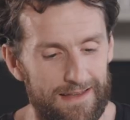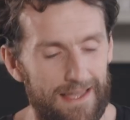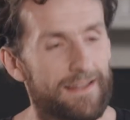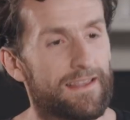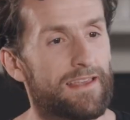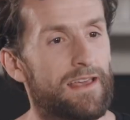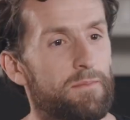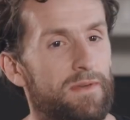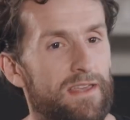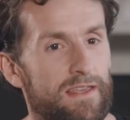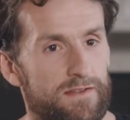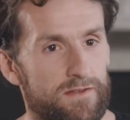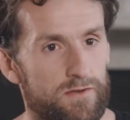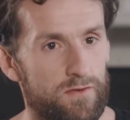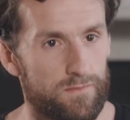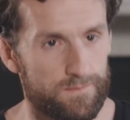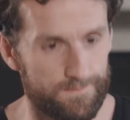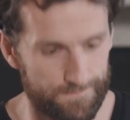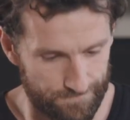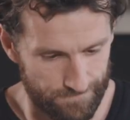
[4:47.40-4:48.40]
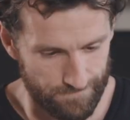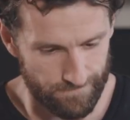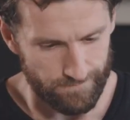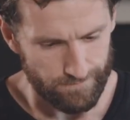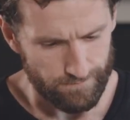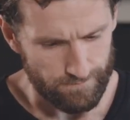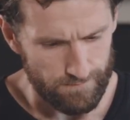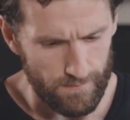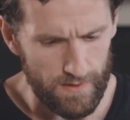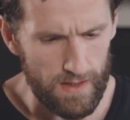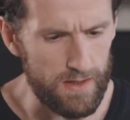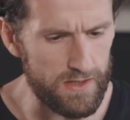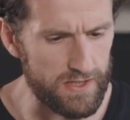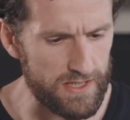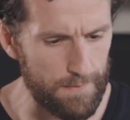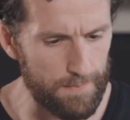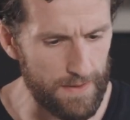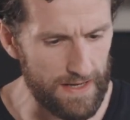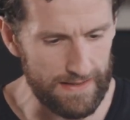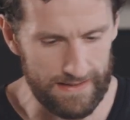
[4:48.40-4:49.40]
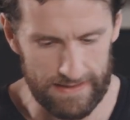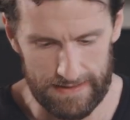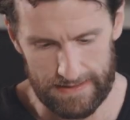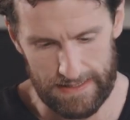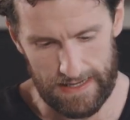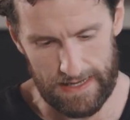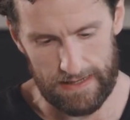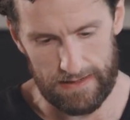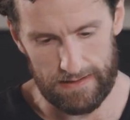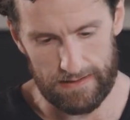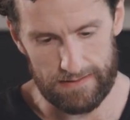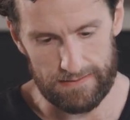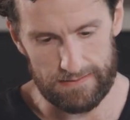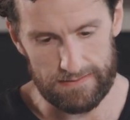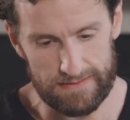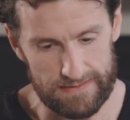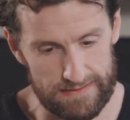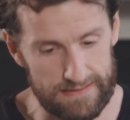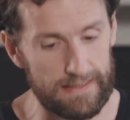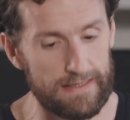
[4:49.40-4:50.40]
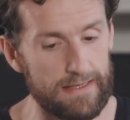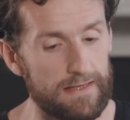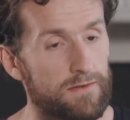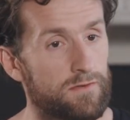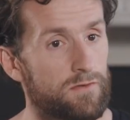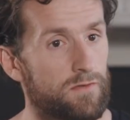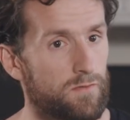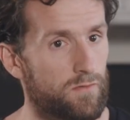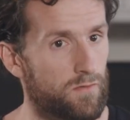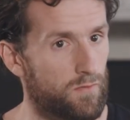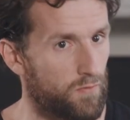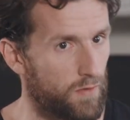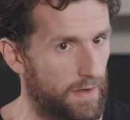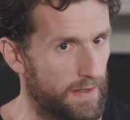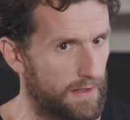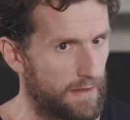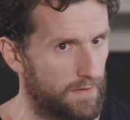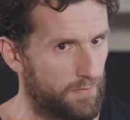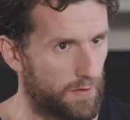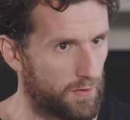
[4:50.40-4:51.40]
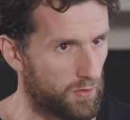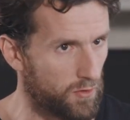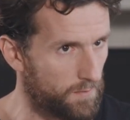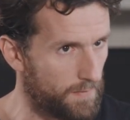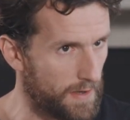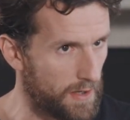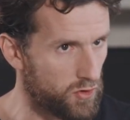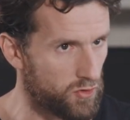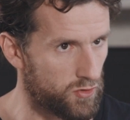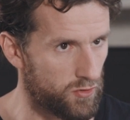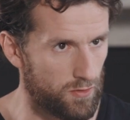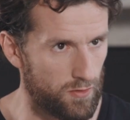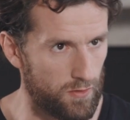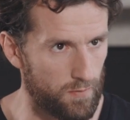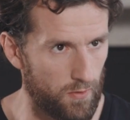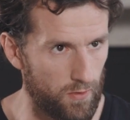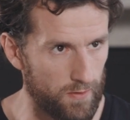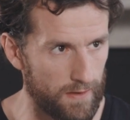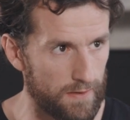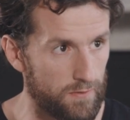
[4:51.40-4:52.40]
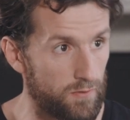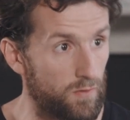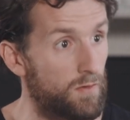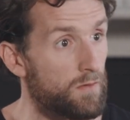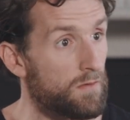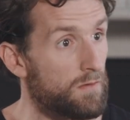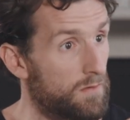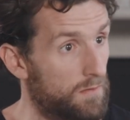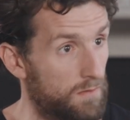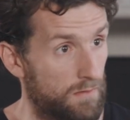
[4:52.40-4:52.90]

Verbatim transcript: Quatrième question. Je rappelle qu'il y a six questions. Donc, vous voyez votre marge de progression.